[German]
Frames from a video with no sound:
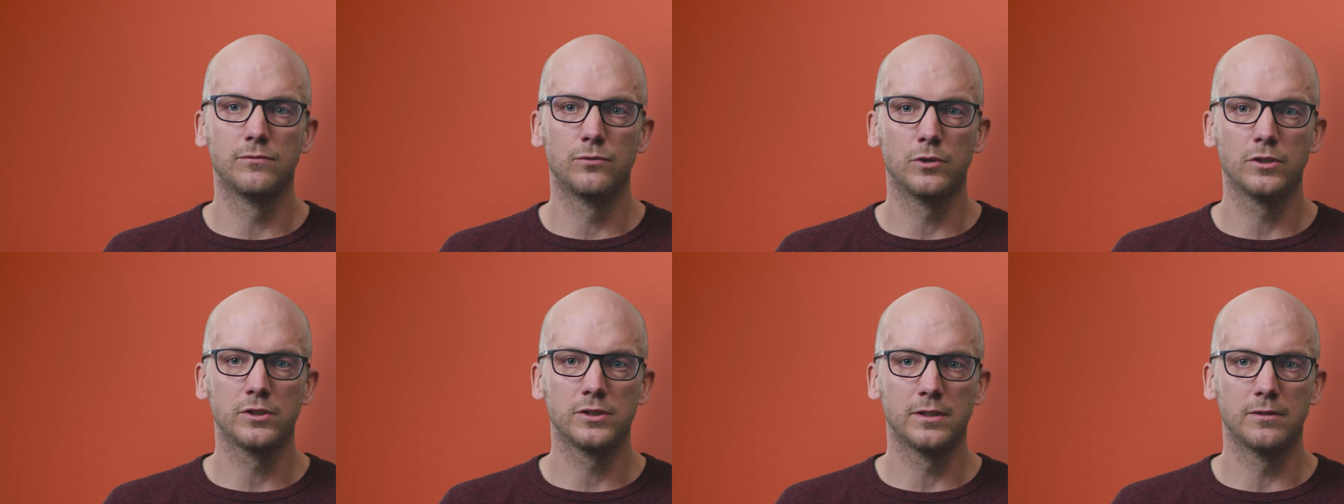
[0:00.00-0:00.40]

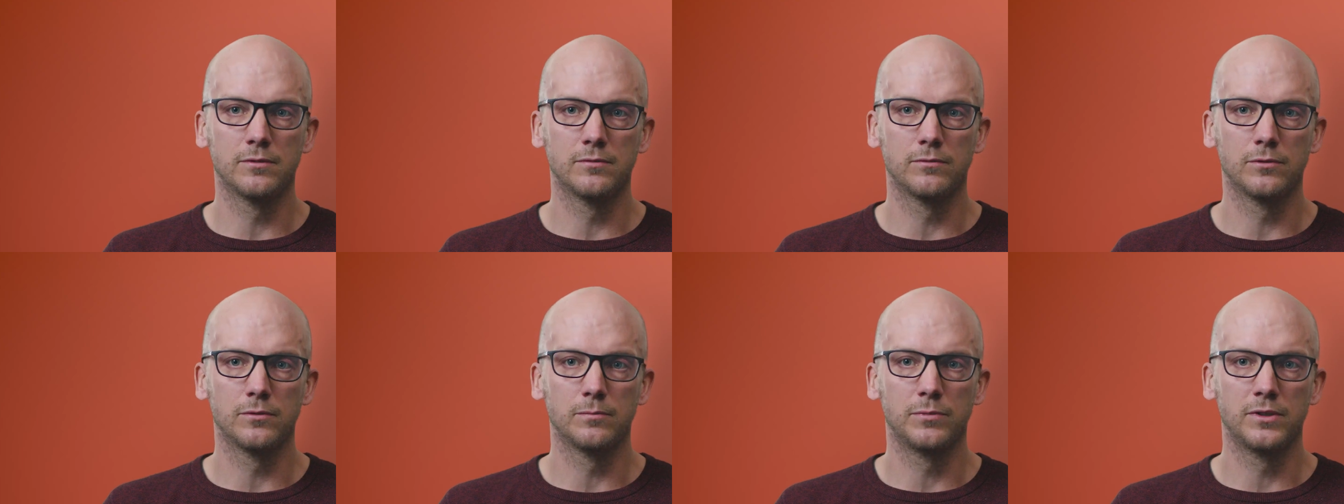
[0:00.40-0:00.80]

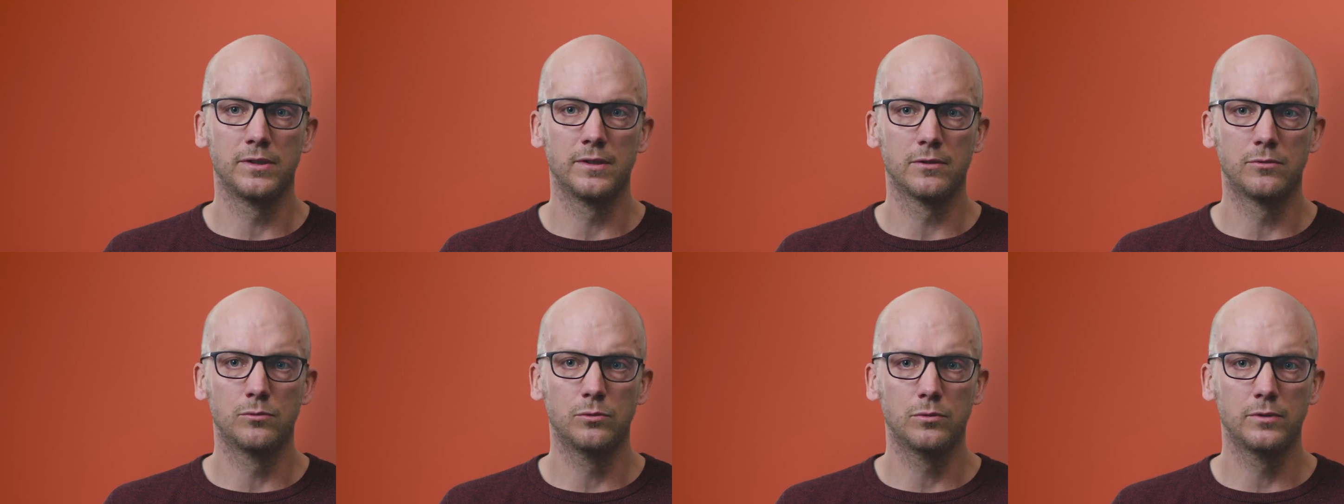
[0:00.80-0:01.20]
Vorstellungen von
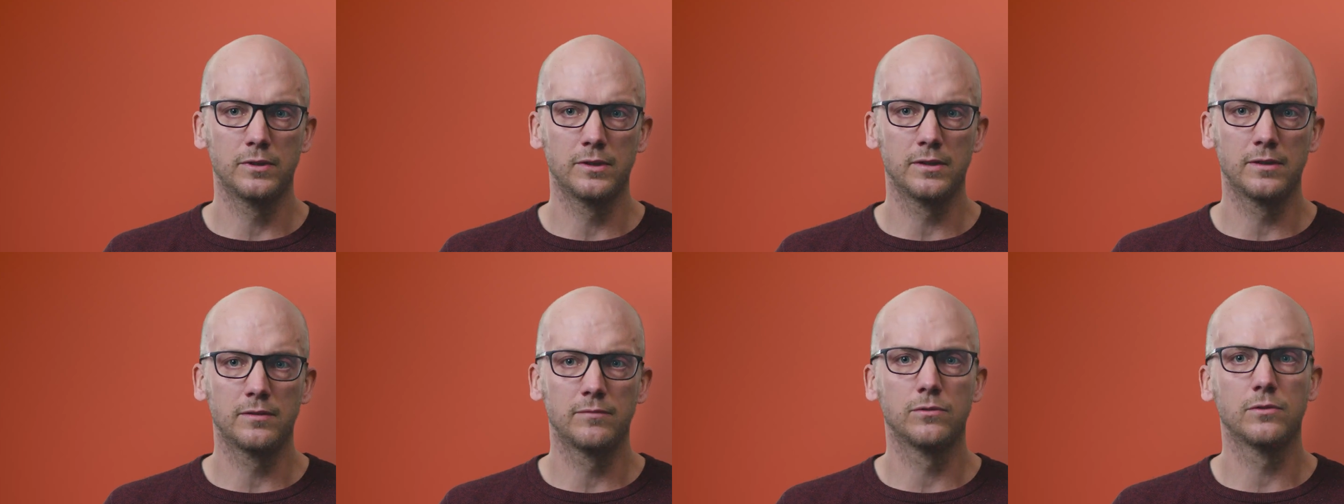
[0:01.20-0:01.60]

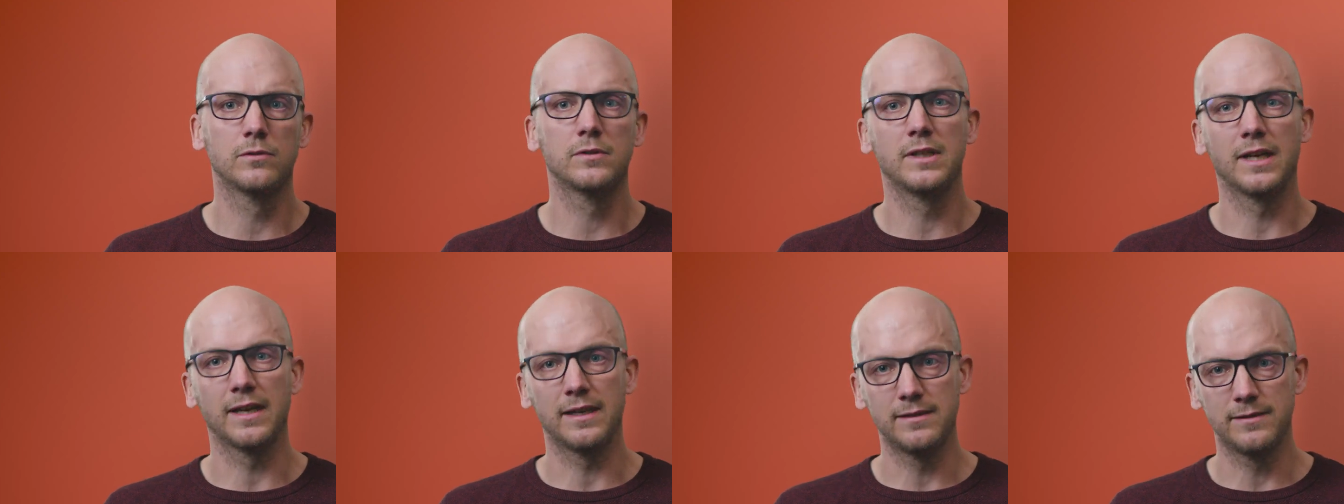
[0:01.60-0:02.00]
Pädagogik, von
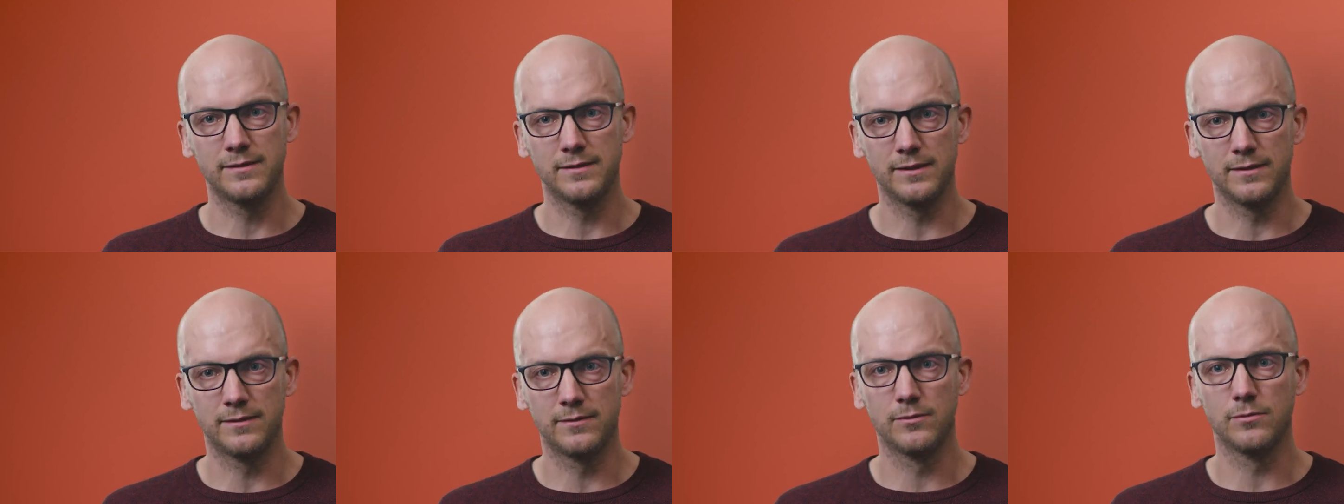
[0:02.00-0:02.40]

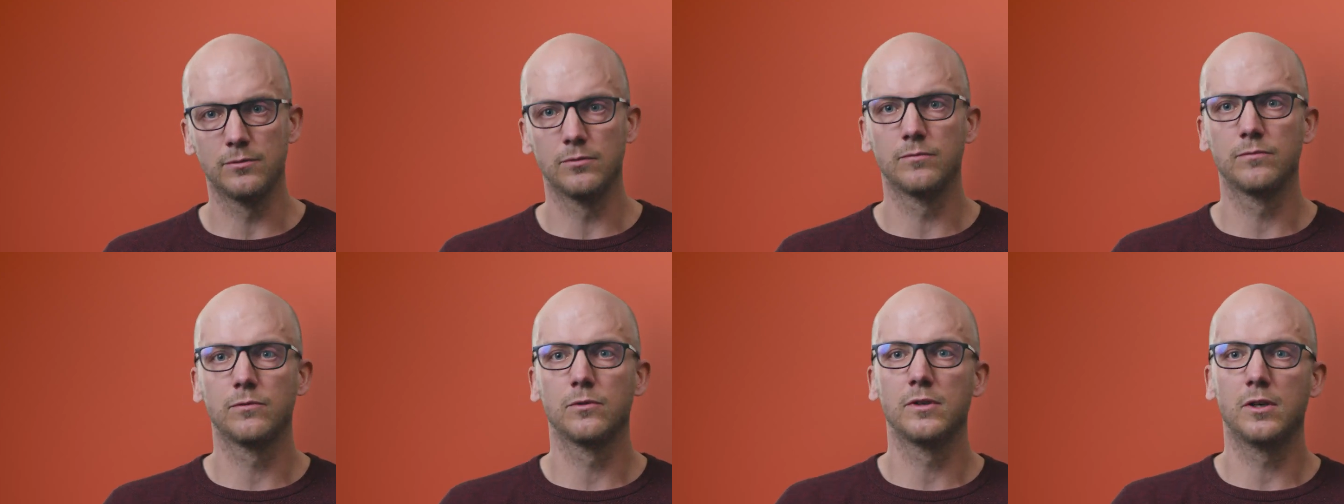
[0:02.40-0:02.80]

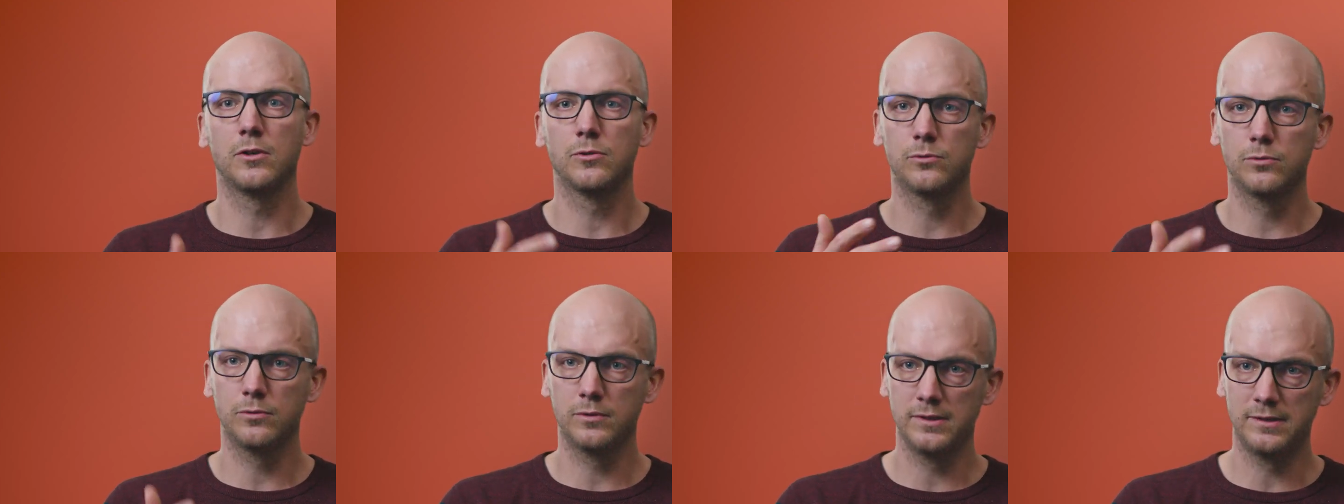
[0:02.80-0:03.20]
Grenzsetzung, von
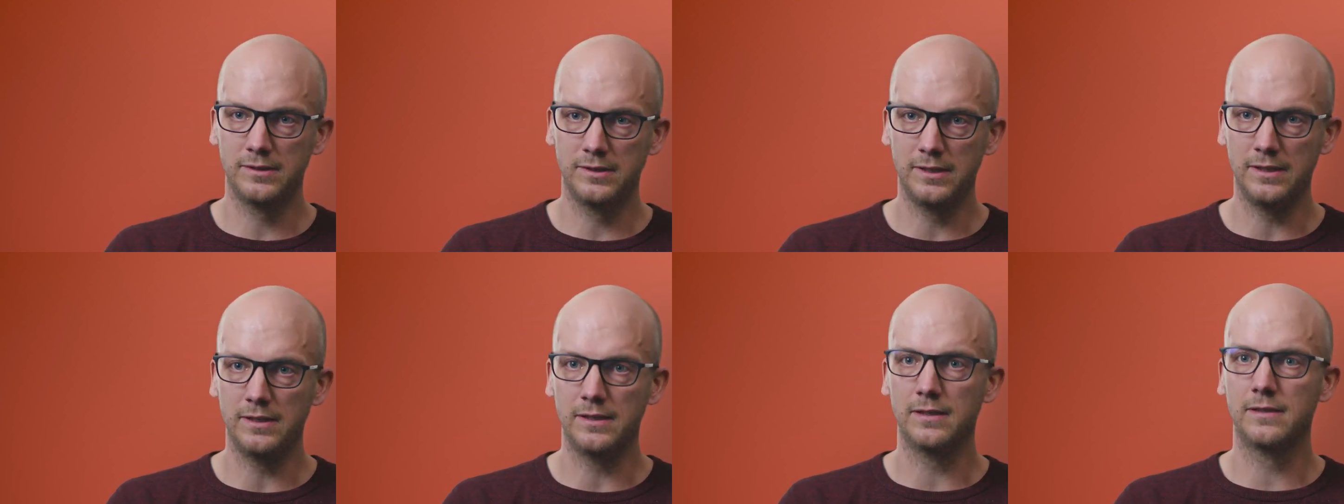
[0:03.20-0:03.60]

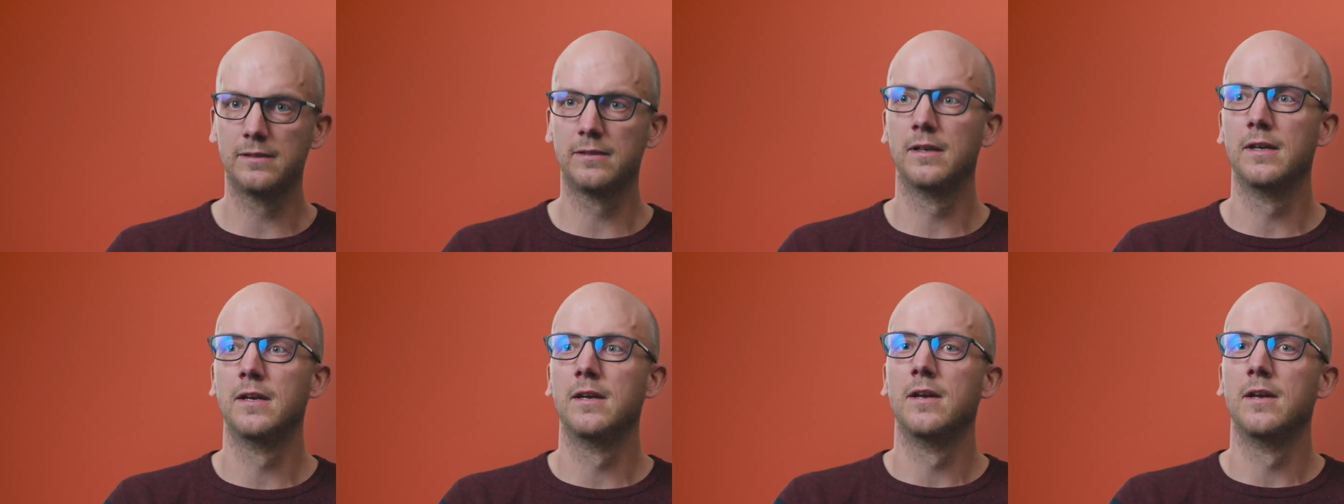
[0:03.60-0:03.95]
Autorität,